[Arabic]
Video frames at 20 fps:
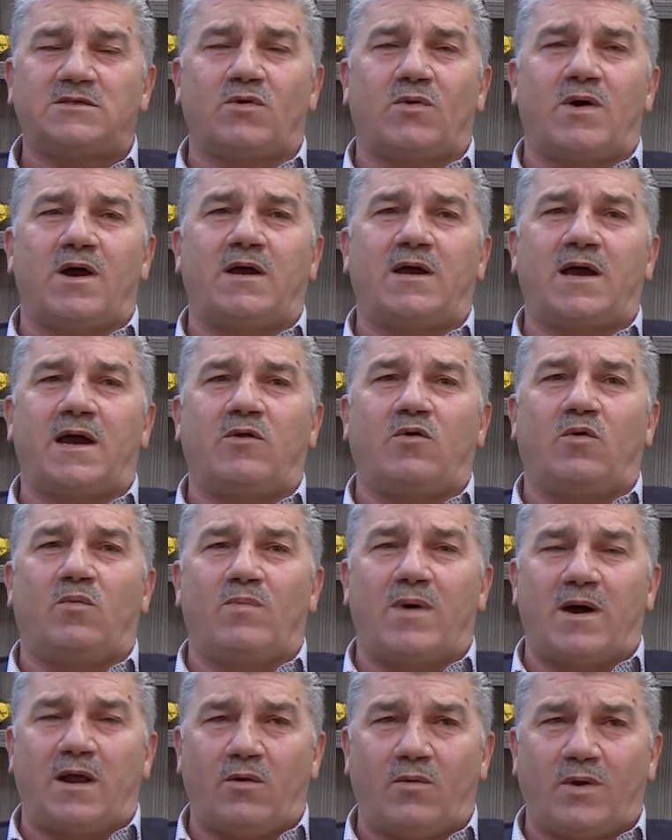سواء كان
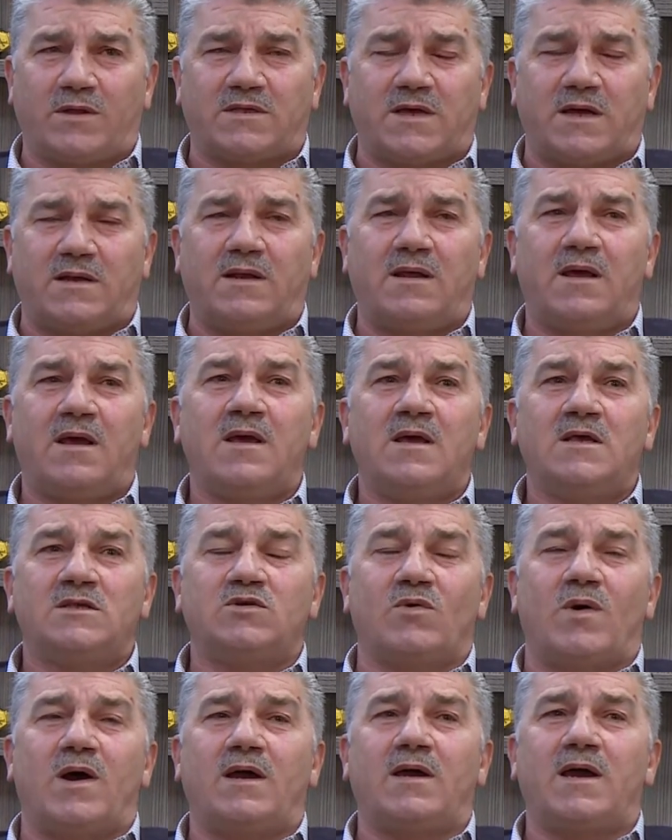عمال الوطن
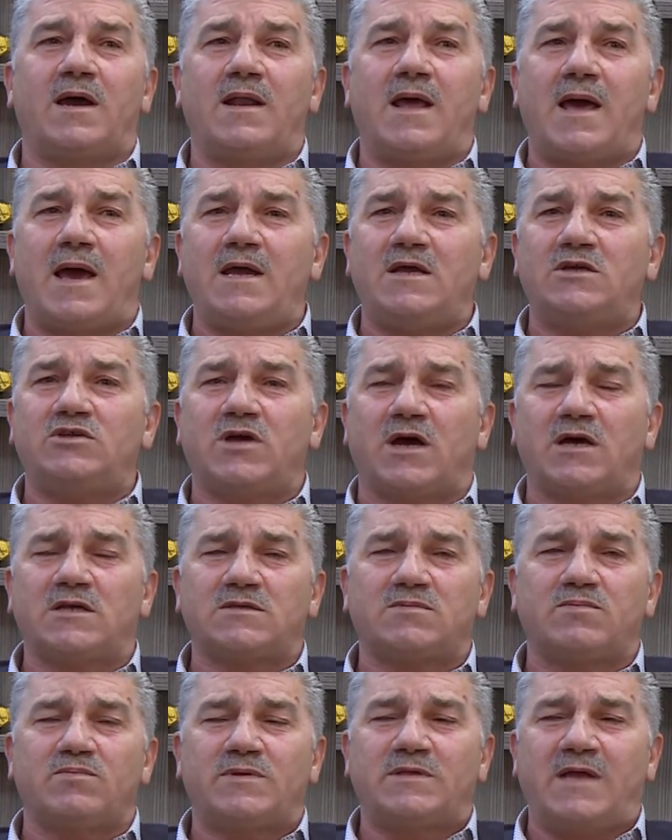سواء كان أي
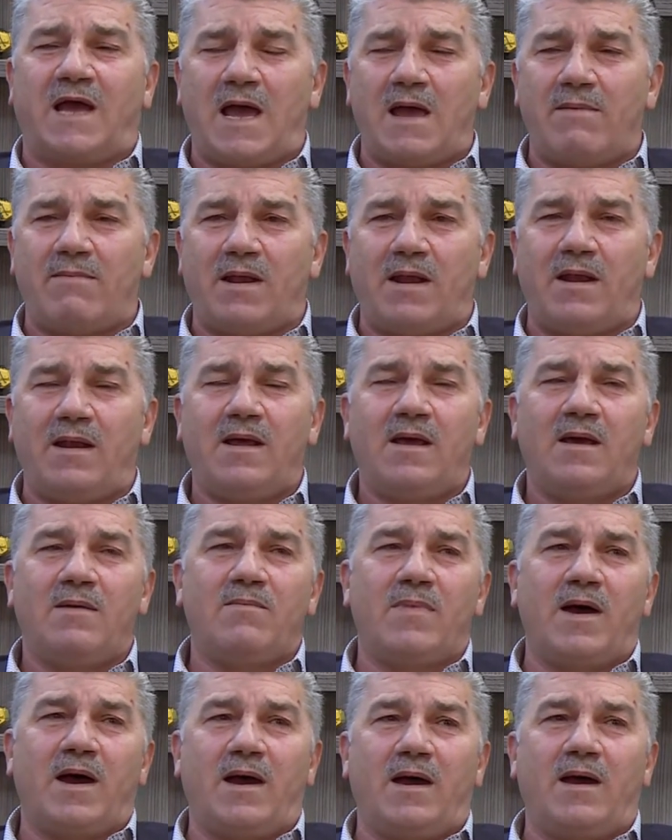شخص بتعامل
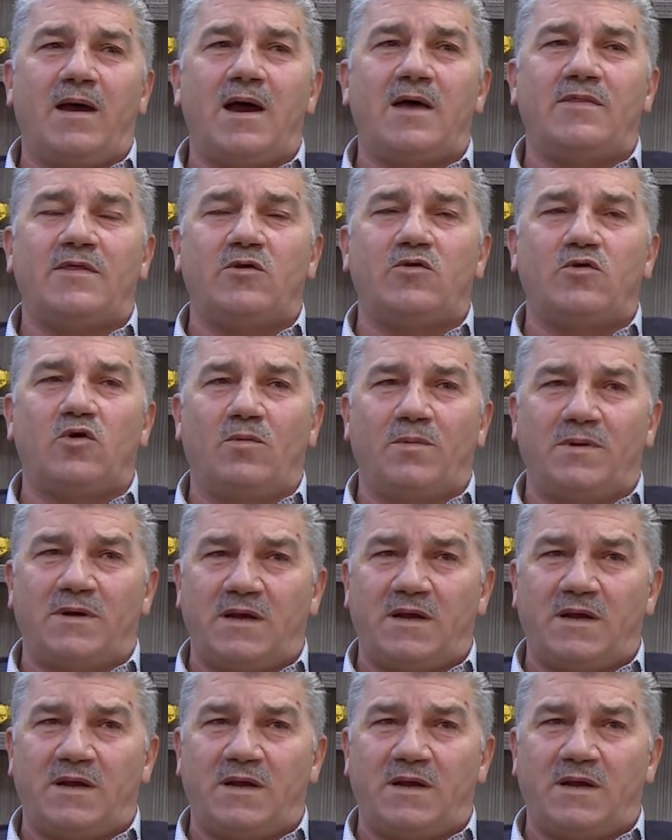مع هذا النوع من